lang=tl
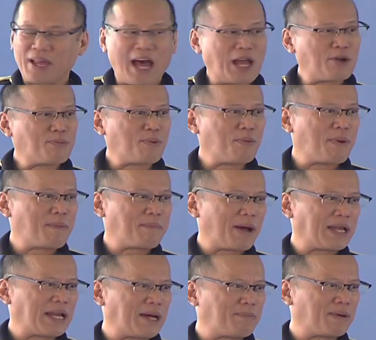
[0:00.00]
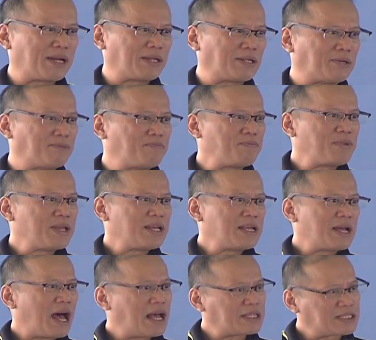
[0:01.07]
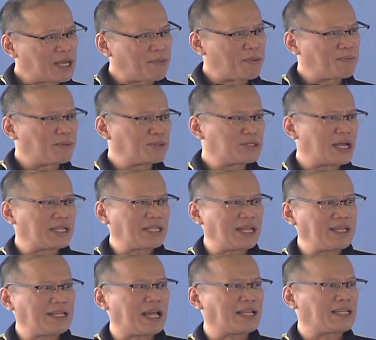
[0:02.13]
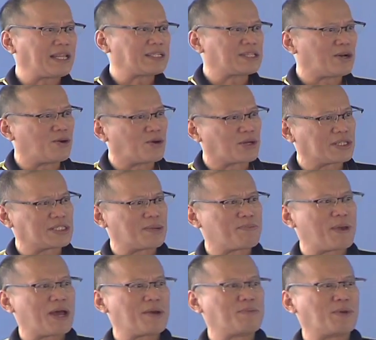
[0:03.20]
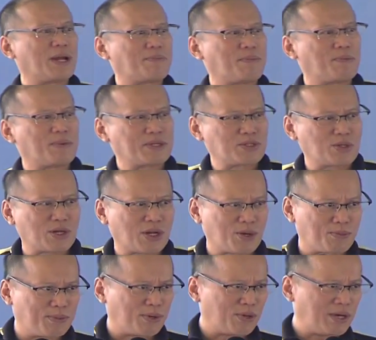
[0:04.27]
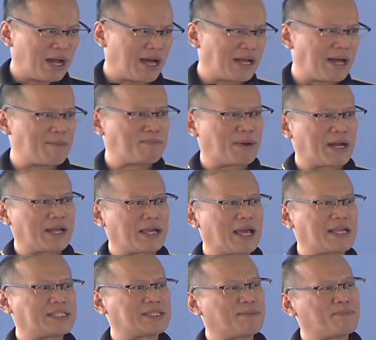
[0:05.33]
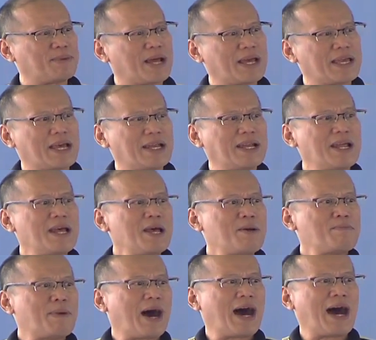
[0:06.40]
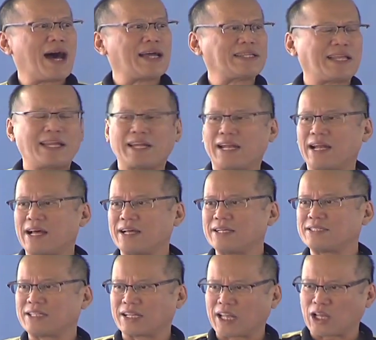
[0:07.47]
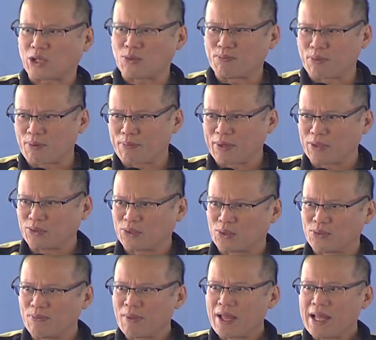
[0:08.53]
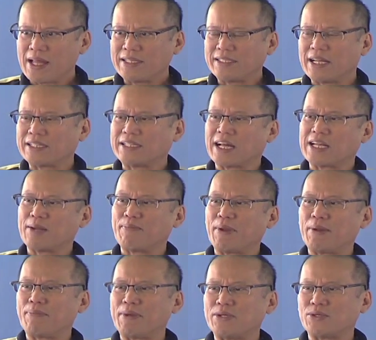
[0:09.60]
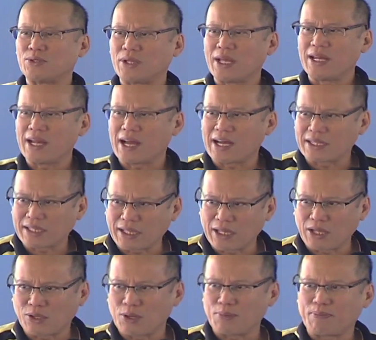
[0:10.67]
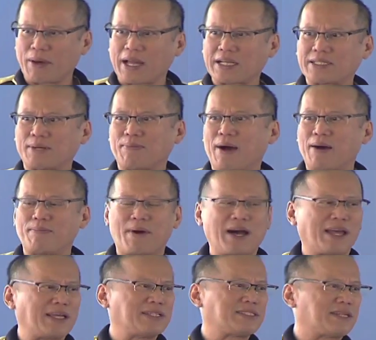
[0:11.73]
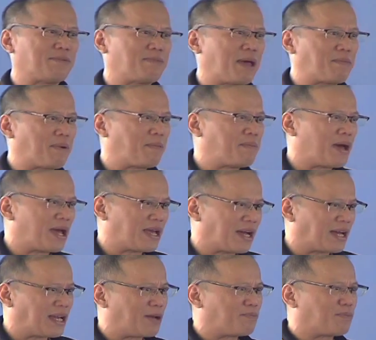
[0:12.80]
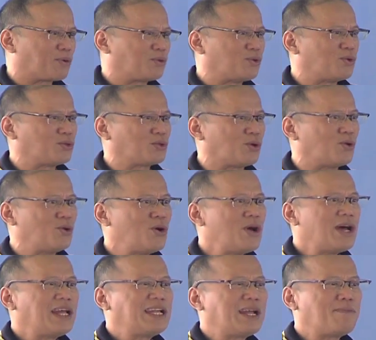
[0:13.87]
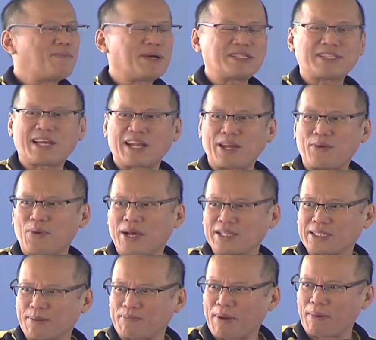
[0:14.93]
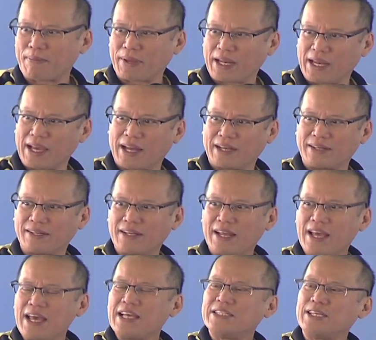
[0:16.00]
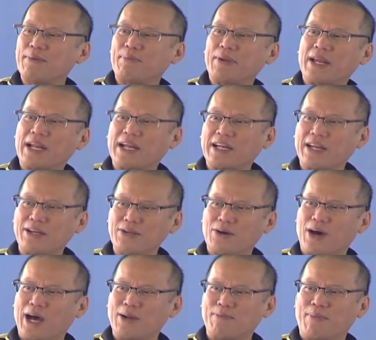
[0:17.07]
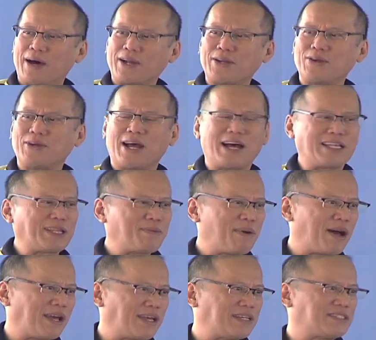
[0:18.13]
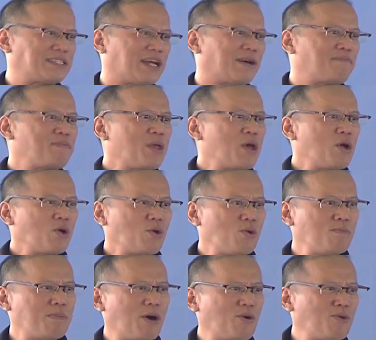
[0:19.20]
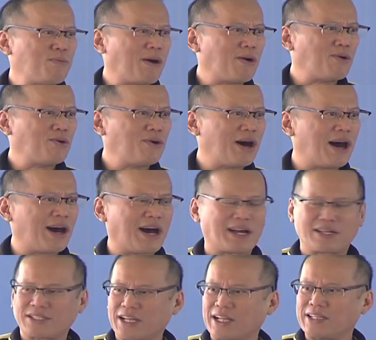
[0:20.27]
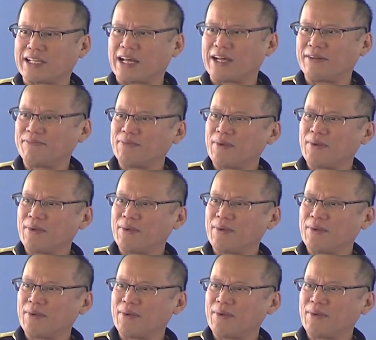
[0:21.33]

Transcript: Ano po ba ang pakinabang nito? Ang sabi po sa atin, dating isang oras sa biyahe mula poblasyon ng Romblon hanggang barangay Sablayan, mahahati na lang sa 30 minuto. Dagdag na benepisyo din ang hatid nito para sa mga mangingisdang may babiyahe ang kanilang produkto ng masariwa sa pamilihan. Isipin na lang ninyo ang kalbaryo ng ating mangingisda kung baku-baku ang kalsada.